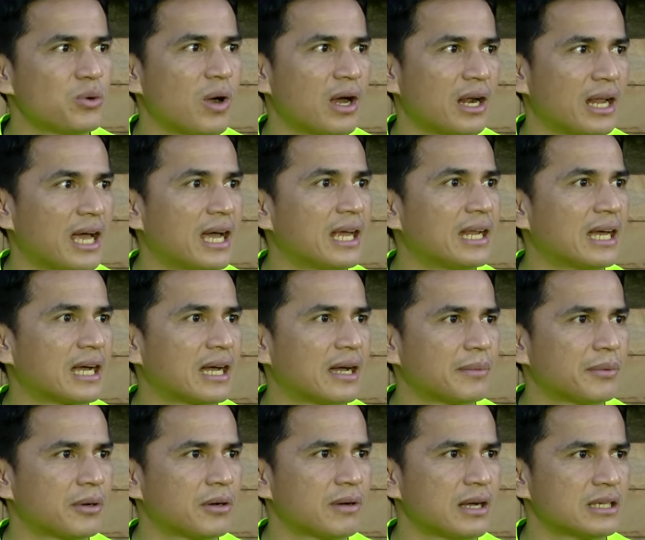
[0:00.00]
ห่วงแล้วนะครั
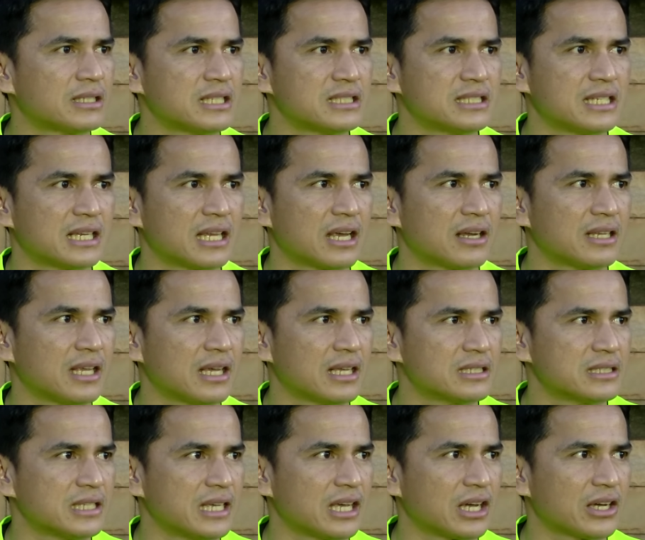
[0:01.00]
บเพราะว่าจริง ๆแล้วเนี่ย
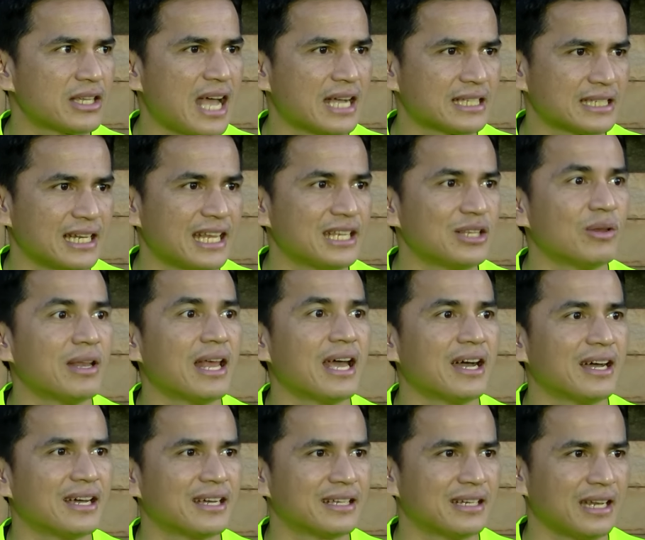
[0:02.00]
เจก็อยากจะเล่นอยู่แล้
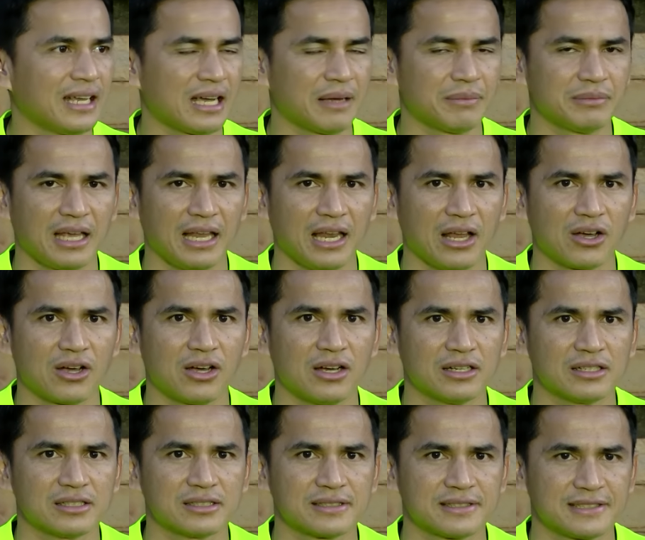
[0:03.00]
วนะครับแต่เราก็
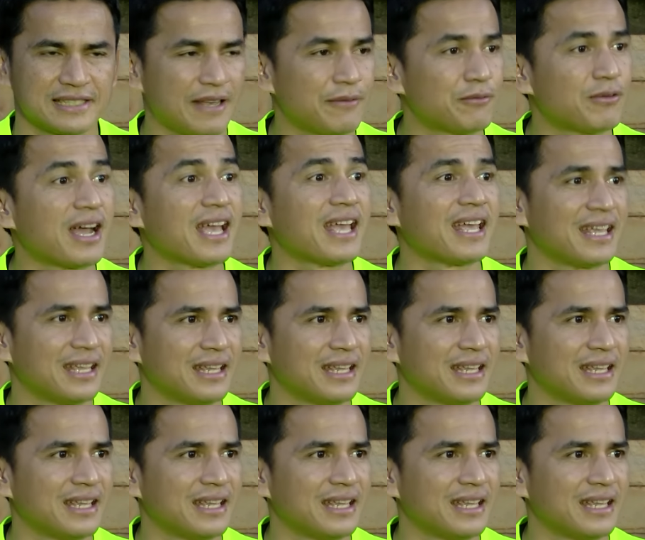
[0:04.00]
เซฟไว้